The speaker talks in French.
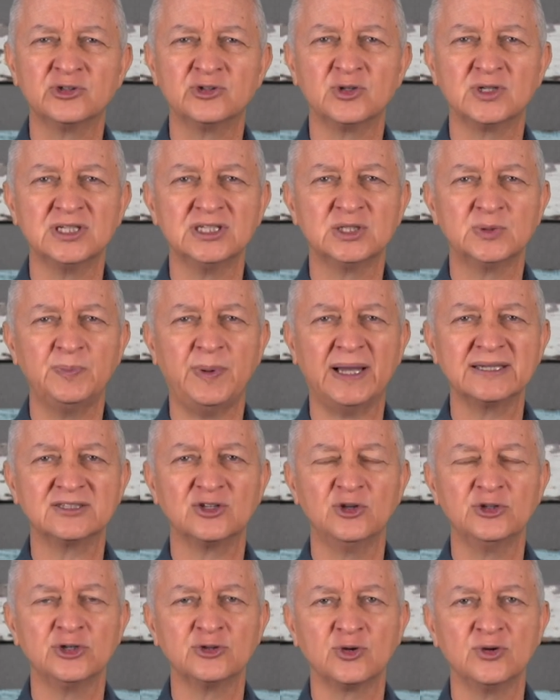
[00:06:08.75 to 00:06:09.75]
ce qui se passe
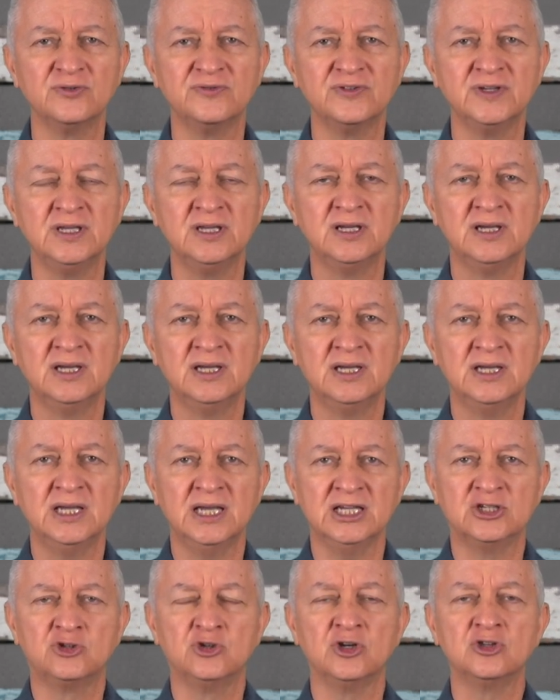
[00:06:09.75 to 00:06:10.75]
dans notre vie,
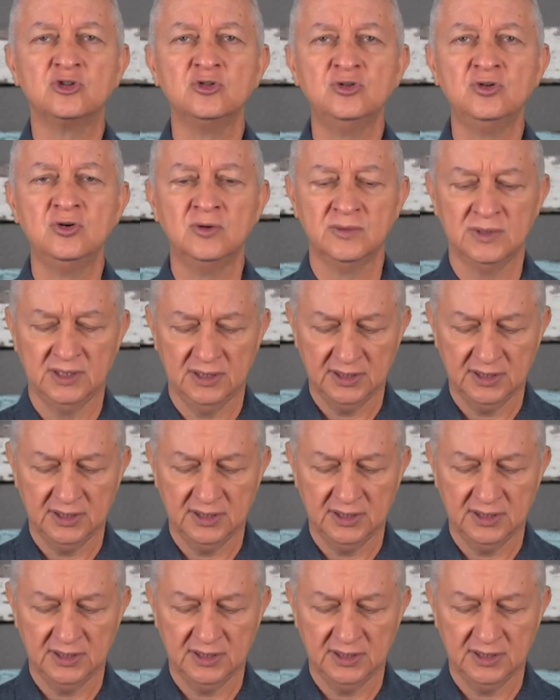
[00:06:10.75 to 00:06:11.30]
et surtout,